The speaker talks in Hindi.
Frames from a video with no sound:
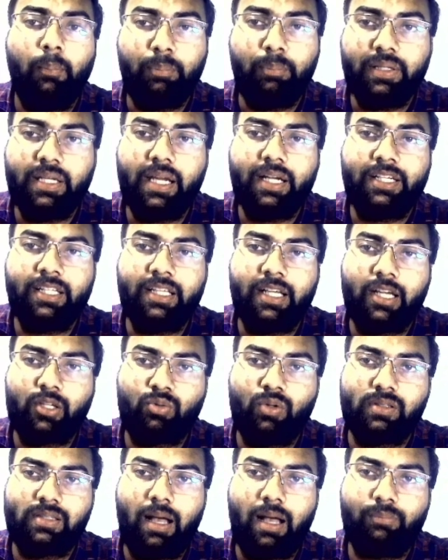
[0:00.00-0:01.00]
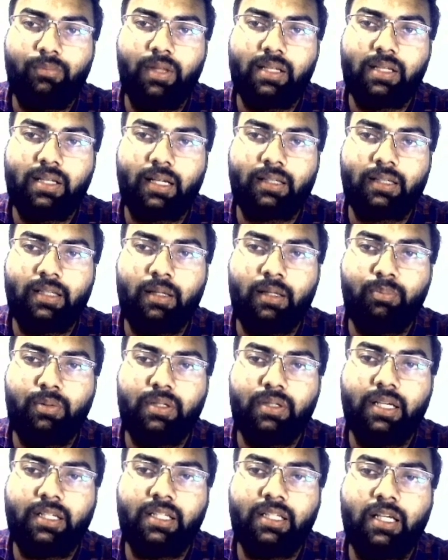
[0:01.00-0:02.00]
पीएटी का स्टूडेंट्स आप देख सकते हैं
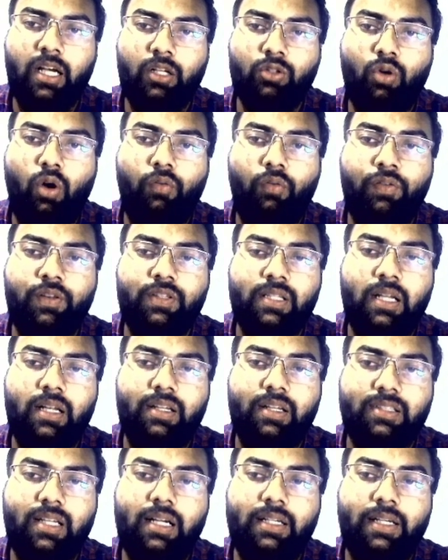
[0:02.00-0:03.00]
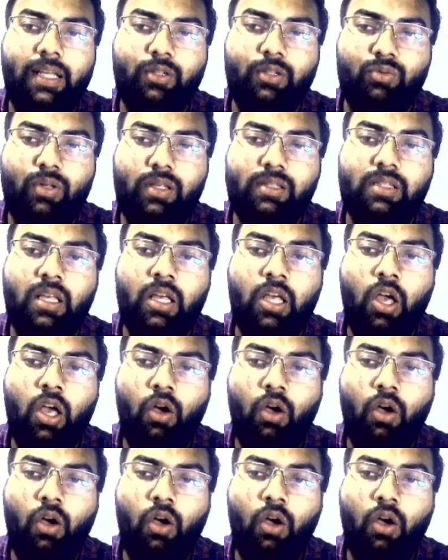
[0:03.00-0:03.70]
पीएटी का जो ऑफिशियल रिजल्ट है स्टूडेंट्स